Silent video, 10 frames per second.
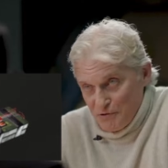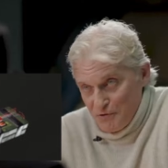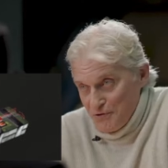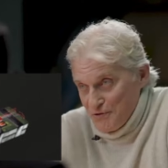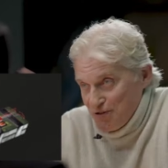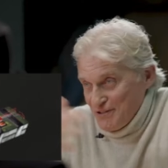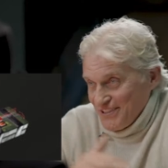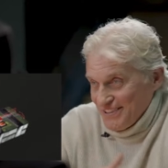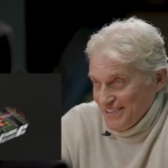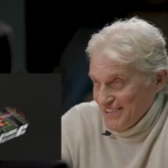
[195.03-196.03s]
свое так сказать,
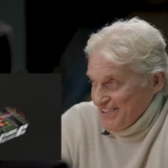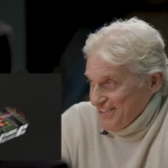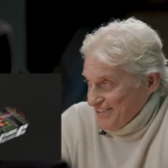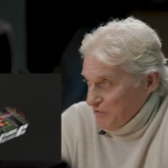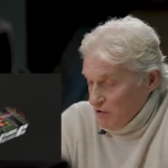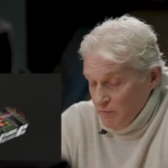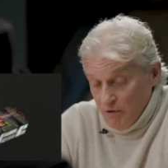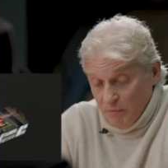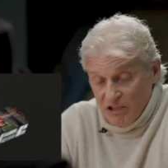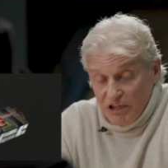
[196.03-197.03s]
сколько mm-hmm.
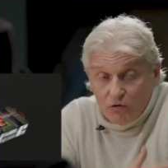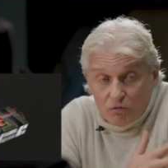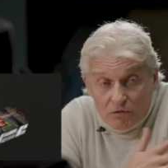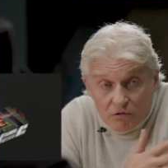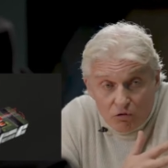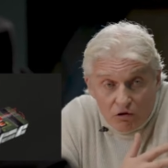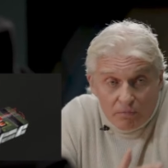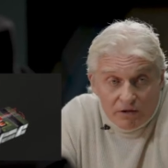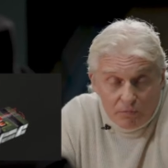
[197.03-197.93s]
мне прожить. Ну, сколько бы ни